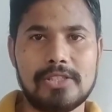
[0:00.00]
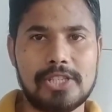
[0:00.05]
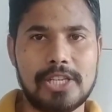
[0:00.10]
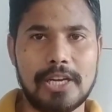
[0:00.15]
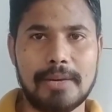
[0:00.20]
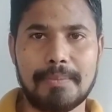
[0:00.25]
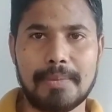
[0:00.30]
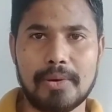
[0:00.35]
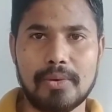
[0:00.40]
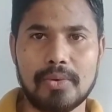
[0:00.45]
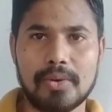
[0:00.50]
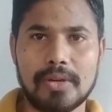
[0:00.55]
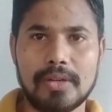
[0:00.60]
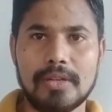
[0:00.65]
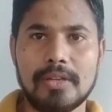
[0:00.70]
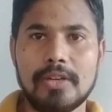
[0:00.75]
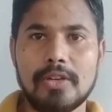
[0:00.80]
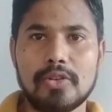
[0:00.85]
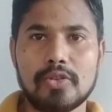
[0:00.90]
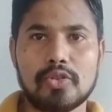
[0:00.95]
छः
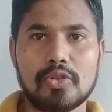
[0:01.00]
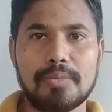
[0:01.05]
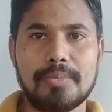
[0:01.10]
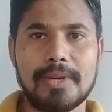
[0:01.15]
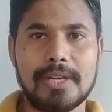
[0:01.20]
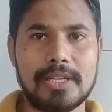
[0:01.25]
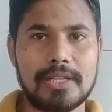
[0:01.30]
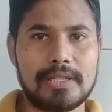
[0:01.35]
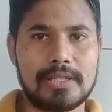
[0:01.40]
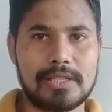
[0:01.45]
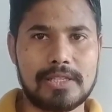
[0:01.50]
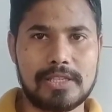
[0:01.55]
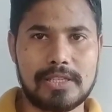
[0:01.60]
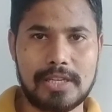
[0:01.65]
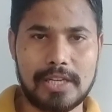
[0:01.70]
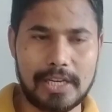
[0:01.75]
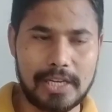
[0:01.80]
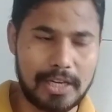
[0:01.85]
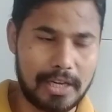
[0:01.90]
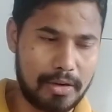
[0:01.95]
पढ़ोगे तो मैं
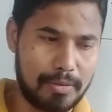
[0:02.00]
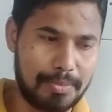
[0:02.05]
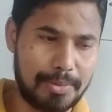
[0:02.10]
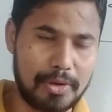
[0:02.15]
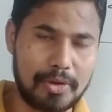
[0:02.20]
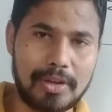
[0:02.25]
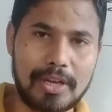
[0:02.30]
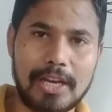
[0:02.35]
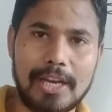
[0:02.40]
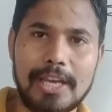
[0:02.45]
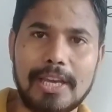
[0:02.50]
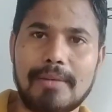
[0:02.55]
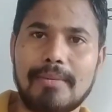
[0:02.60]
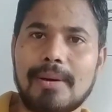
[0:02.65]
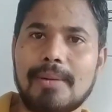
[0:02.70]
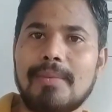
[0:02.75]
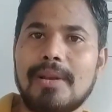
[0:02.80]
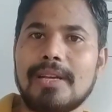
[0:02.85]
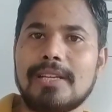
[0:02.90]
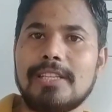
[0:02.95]
छः अनुप्रयोग यहाँ एक
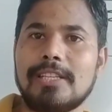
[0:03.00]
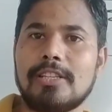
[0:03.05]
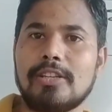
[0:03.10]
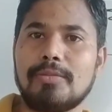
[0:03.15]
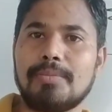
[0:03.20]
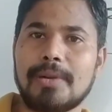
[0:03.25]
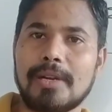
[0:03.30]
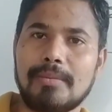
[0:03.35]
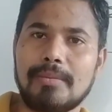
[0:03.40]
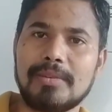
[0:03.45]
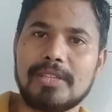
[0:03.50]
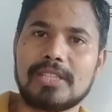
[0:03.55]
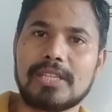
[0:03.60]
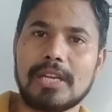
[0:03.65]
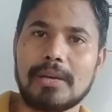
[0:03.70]
बार में लिख देता हूँ फिर हम